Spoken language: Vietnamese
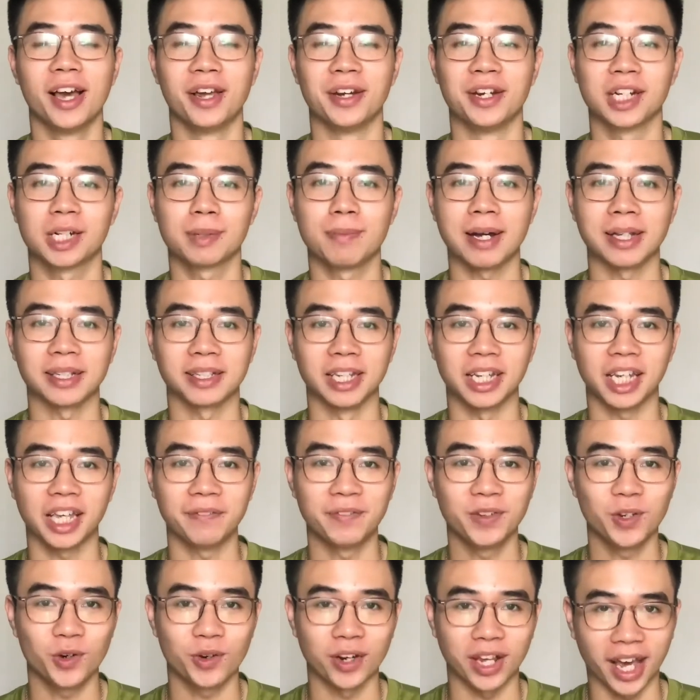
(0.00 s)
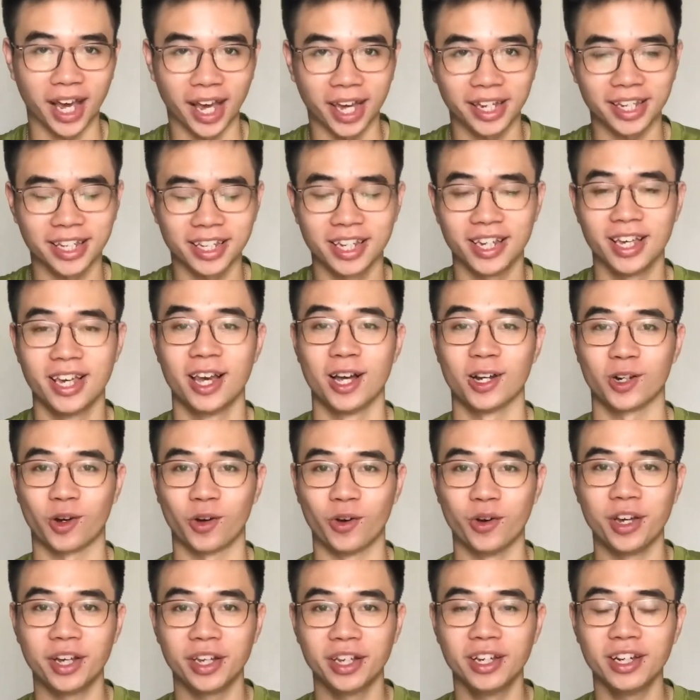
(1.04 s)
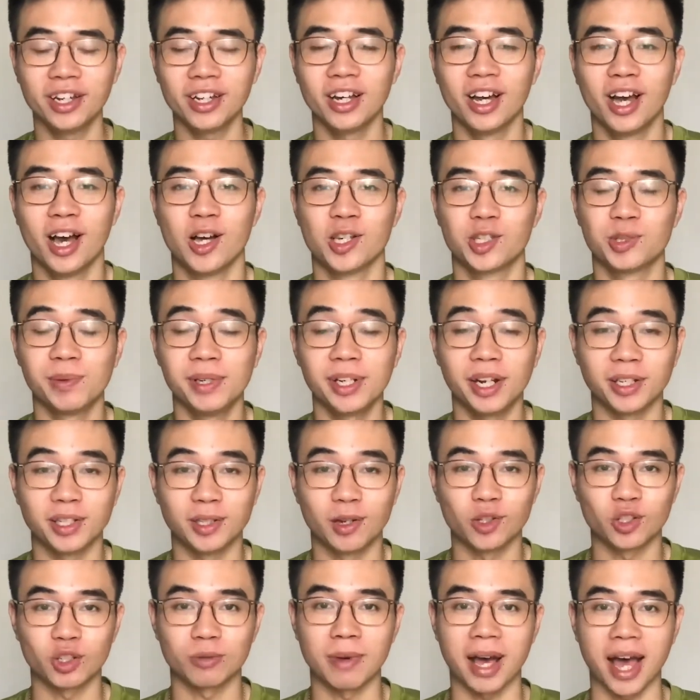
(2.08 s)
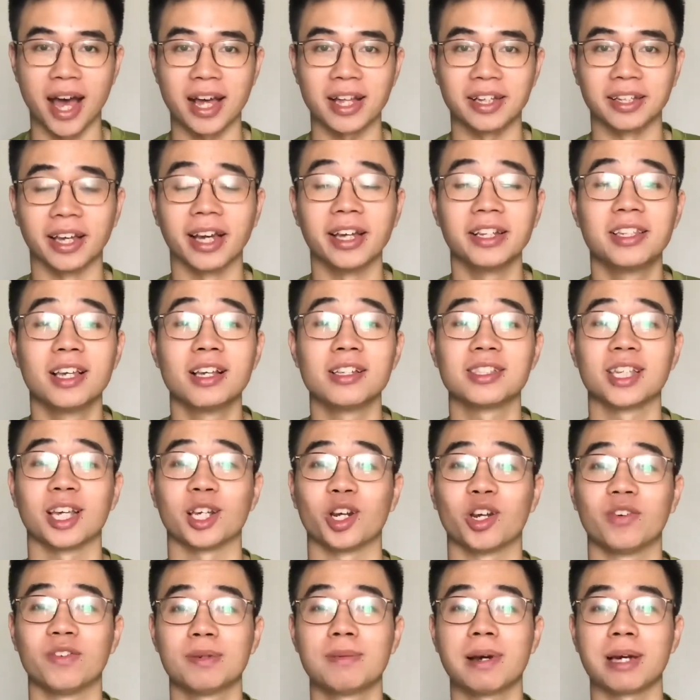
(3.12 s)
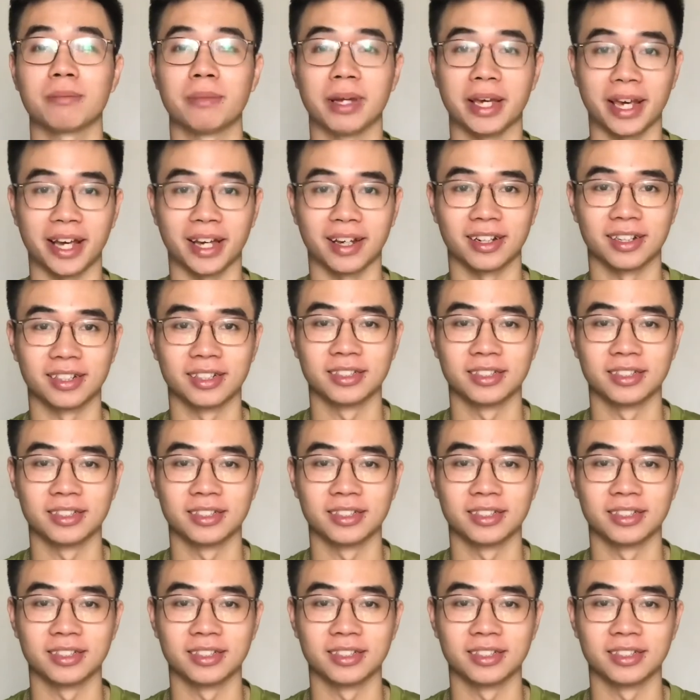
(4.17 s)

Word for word: Nếu các bạn thấy cái video này hay, có ý nghĩa, giúp ích được nhiều cho bạn thì hãy chia sẻ nó với bạn bè.